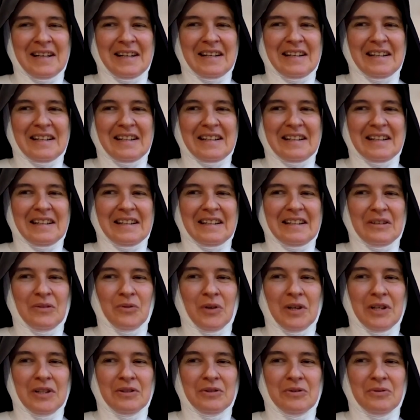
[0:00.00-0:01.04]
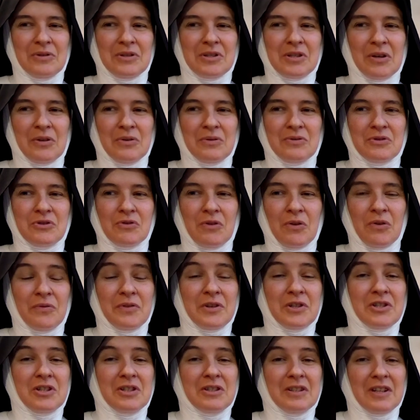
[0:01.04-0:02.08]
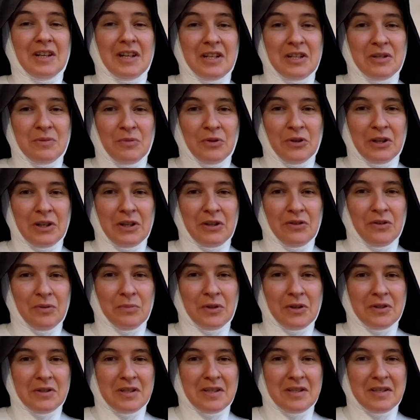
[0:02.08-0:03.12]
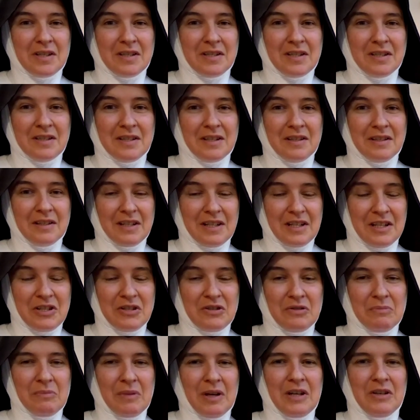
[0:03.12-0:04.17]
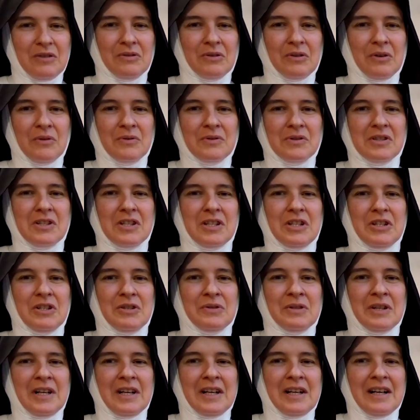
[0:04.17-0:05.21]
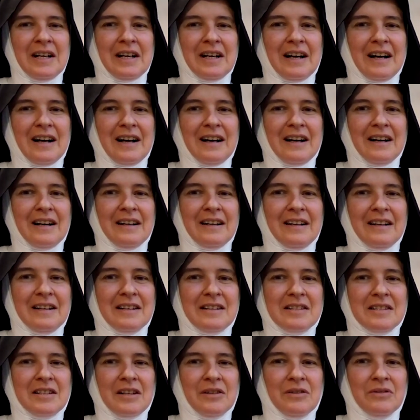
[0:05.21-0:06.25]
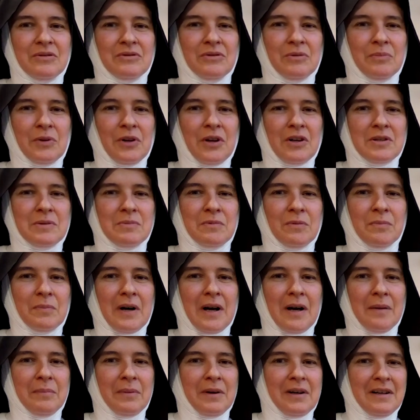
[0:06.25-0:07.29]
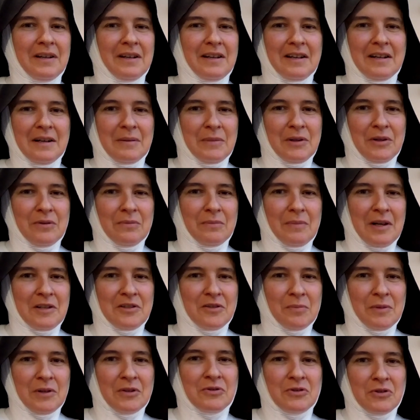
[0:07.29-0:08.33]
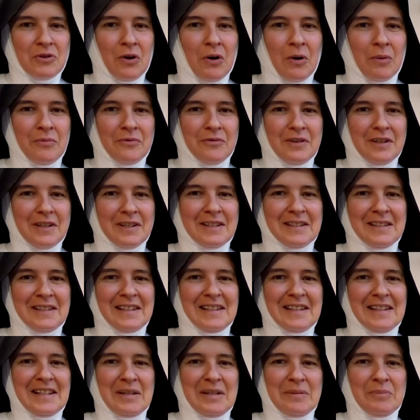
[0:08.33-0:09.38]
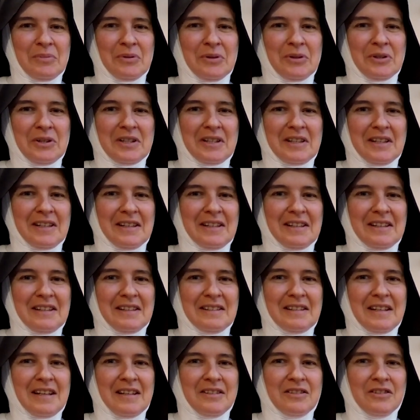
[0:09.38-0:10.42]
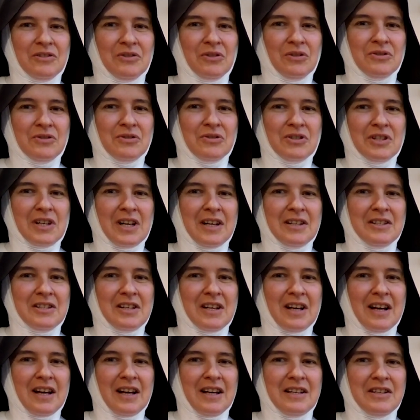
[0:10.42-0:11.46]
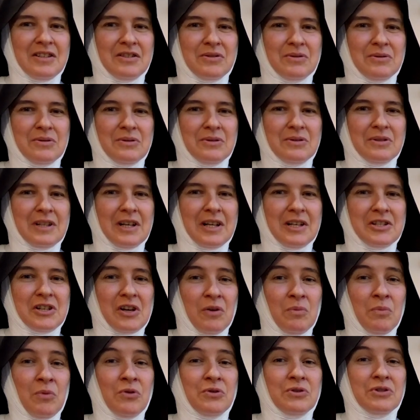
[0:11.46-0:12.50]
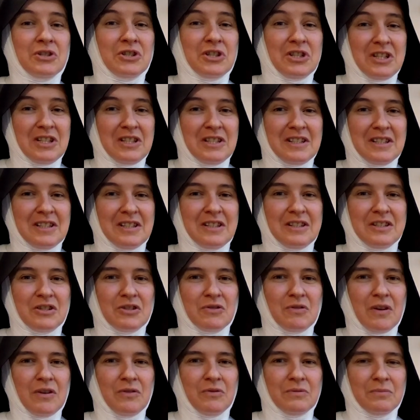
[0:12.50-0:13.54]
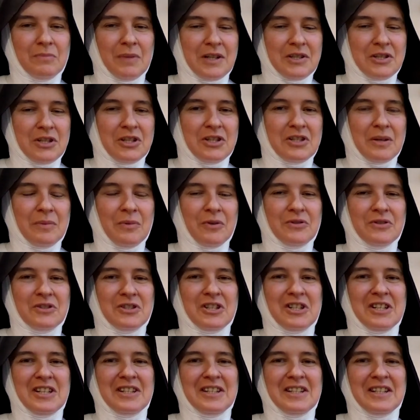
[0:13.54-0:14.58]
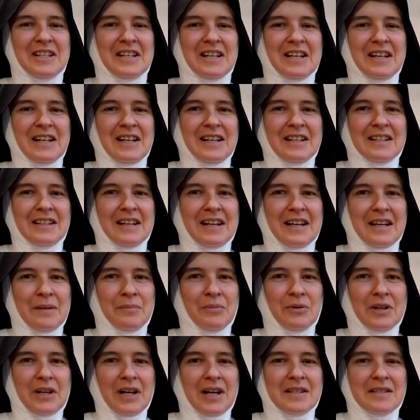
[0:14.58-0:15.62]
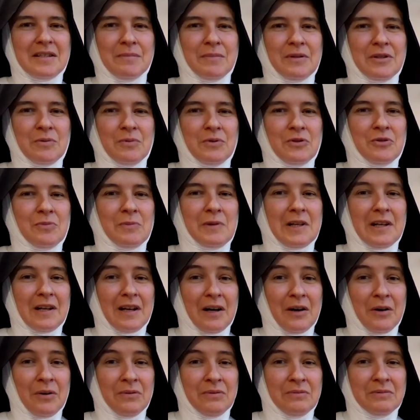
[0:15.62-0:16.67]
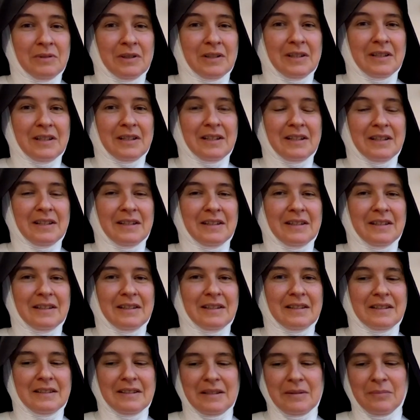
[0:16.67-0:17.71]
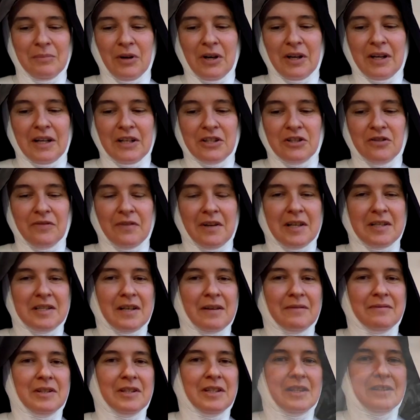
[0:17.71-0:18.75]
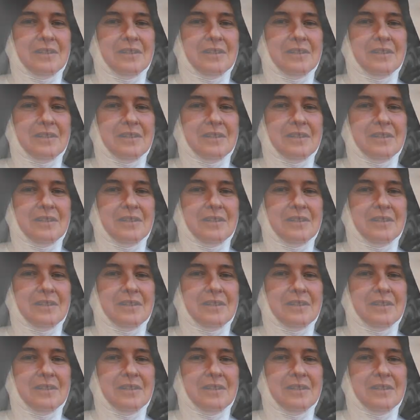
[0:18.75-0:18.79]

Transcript: Ah, quando São João XXIII morreu, em 1963, no meio do concílio, a eleição do próximo Papa era mais ou menos óbvia porque dentre todos os cardeais, o cardeal Montini, João Batista Montini, na época arcebispo de Milão, uh, embora ele tivesse a vida